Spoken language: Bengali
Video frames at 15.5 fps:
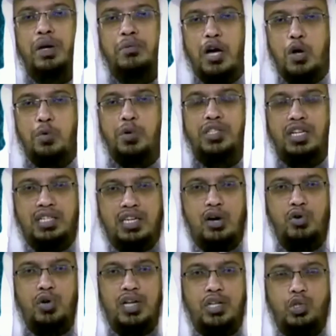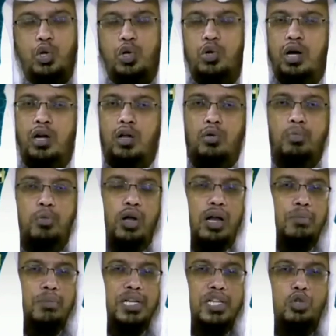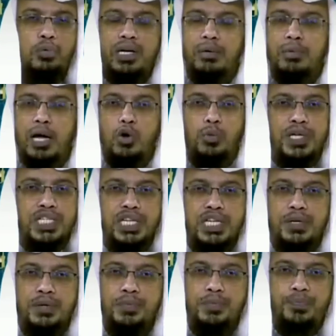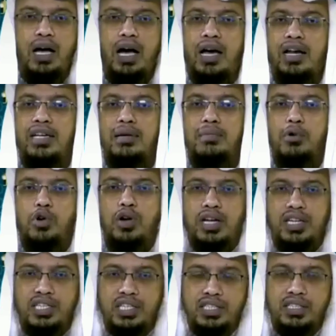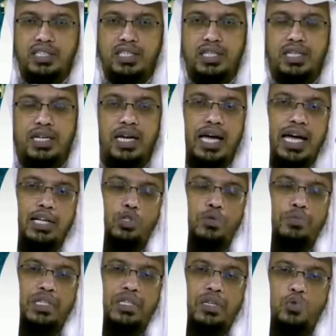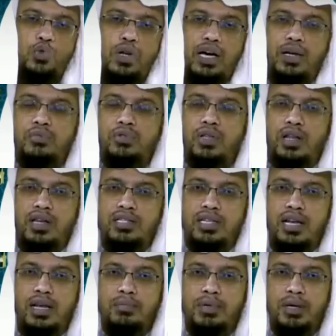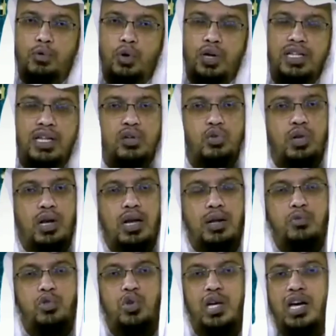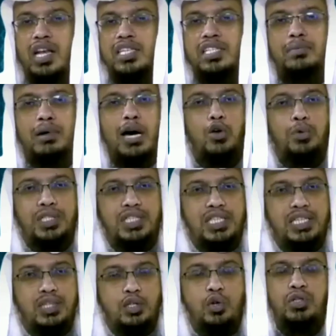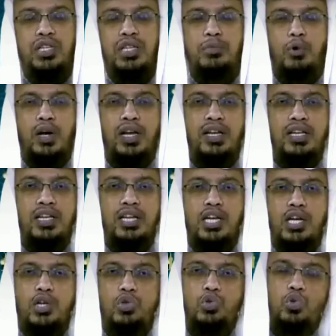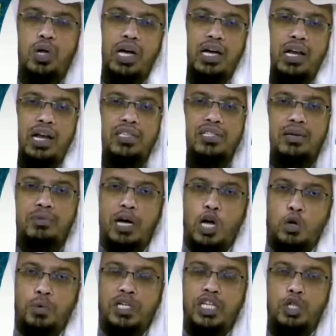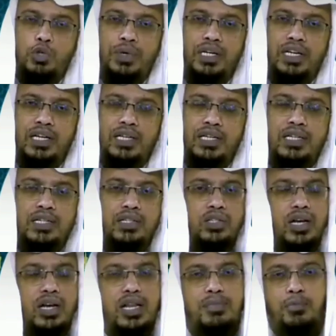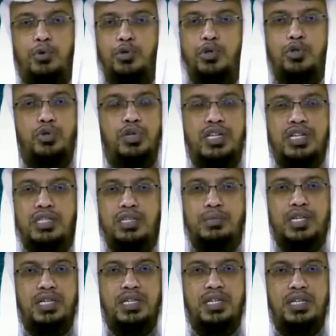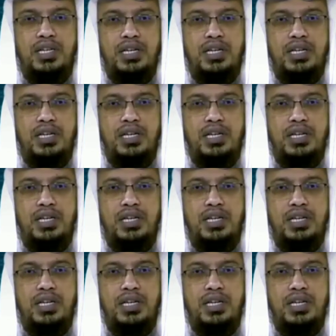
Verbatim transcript: তোমার ভালোবাসার কারণে স্বয়ং আল্লাহ রব্বুল আলমিন তোমাকে ভালোবাসেন আরেকটি বর্ণনা এসেছে যে একজন ব্যক্তি রসুল আকরম সাল্লাহ সাল্লামকে বললেন ইয়া রসুল্লাহ আমি সুরা এখলাসকে ভালোবাসি তখন তিনি বললেন সুরা এখলাসের ভালোবাসা তোমাকে জান্নাত পর্যন্ত নিয়ে যাবে